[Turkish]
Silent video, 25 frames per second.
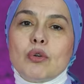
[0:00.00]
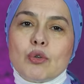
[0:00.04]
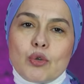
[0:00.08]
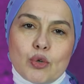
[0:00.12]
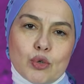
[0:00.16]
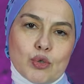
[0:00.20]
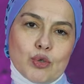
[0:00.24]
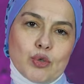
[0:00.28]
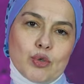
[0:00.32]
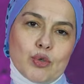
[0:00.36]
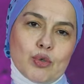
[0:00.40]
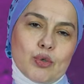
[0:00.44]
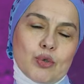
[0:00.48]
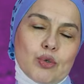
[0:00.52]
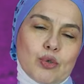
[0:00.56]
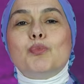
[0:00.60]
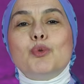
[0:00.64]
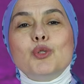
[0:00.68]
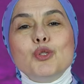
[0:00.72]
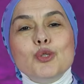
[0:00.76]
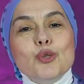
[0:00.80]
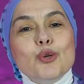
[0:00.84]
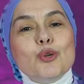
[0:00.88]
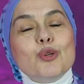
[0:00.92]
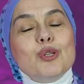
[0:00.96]
Rus?
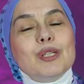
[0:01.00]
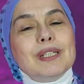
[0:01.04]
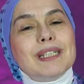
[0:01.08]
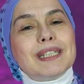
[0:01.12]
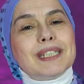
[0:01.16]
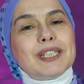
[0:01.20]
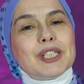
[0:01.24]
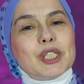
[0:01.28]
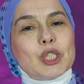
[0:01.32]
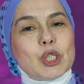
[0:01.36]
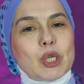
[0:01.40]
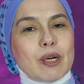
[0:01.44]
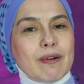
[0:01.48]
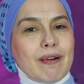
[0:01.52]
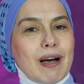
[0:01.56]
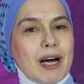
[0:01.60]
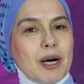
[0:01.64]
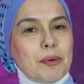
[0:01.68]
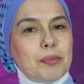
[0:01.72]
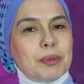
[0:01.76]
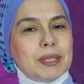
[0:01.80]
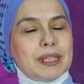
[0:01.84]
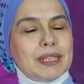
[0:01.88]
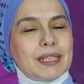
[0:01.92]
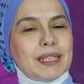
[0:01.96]
Bu soruların
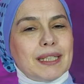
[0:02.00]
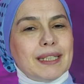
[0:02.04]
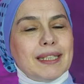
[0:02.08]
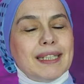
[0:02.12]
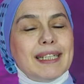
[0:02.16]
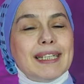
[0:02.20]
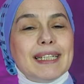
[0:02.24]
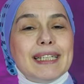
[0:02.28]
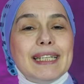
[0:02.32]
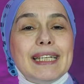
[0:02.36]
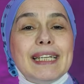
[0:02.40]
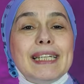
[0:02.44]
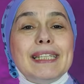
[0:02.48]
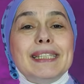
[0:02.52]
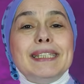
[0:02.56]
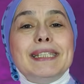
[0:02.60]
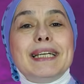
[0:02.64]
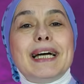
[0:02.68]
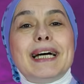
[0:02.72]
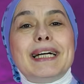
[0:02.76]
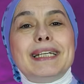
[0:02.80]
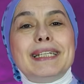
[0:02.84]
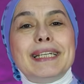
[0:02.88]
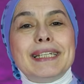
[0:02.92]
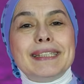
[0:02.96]
cevabını
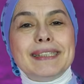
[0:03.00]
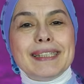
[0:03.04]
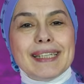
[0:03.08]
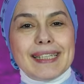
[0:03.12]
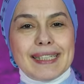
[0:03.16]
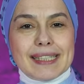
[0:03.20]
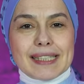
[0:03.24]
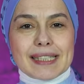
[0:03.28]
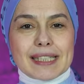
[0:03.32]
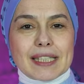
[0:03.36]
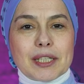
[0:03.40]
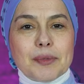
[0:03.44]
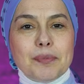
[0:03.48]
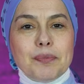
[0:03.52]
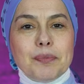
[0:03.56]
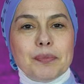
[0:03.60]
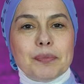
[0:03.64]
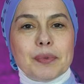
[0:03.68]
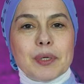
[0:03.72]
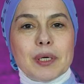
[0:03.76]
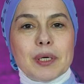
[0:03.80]
internete yazıp